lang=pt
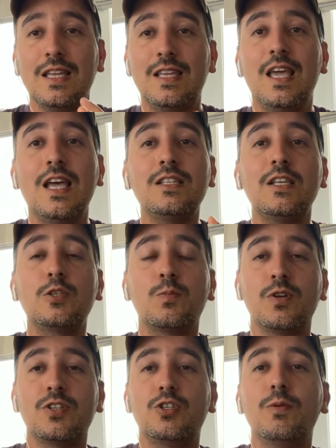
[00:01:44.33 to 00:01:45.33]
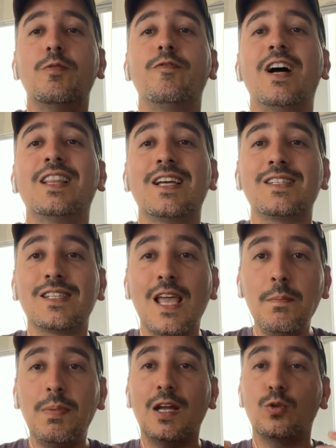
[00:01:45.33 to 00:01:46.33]
que esse dispositivo vai estar tá
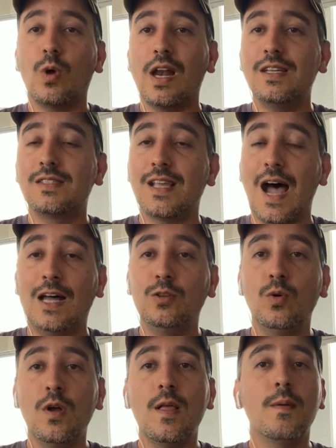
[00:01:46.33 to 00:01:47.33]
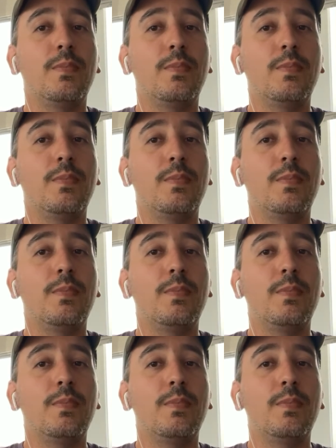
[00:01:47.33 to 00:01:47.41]
sempre atualizado